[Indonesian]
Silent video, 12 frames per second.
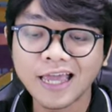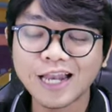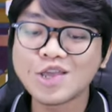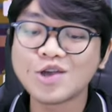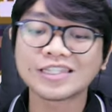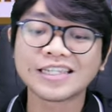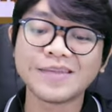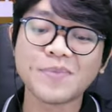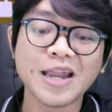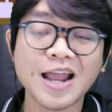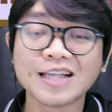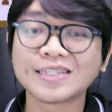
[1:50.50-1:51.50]
Helios ini
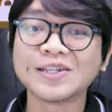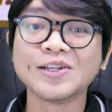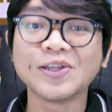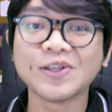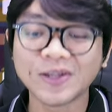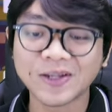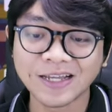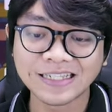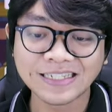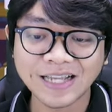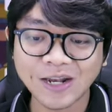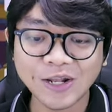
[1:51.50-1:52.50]
beda sendiri
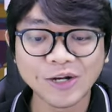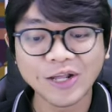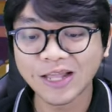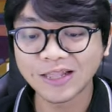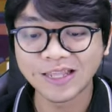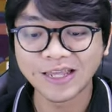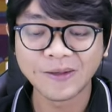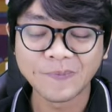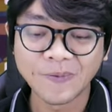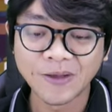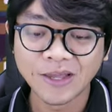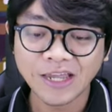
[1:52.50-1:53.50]
guys. Kalian lihat deh.
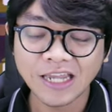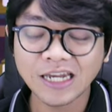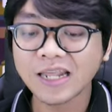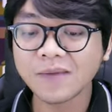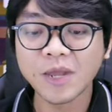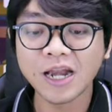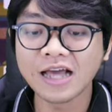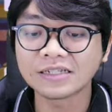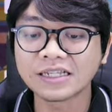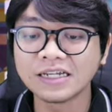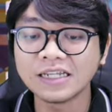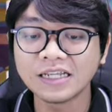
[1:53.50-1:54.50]
Ini dia
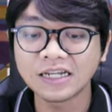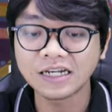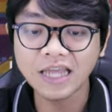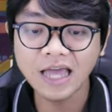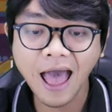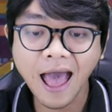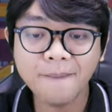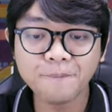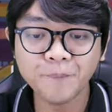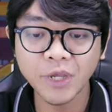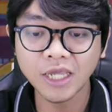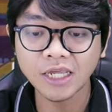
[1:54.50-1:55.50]
beda sendiri. Dia
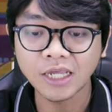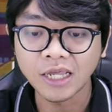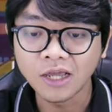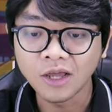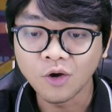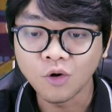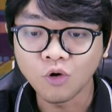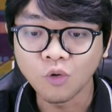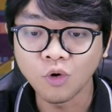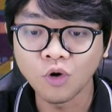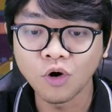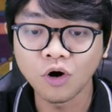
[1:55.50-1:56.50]
api.
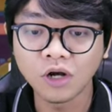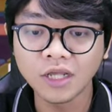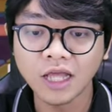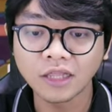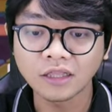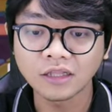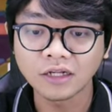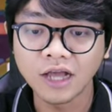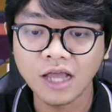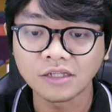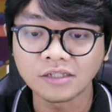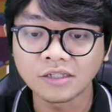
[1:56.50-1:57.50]
No lihat
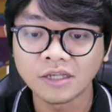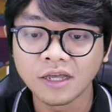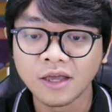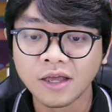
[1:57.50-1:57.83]
guys.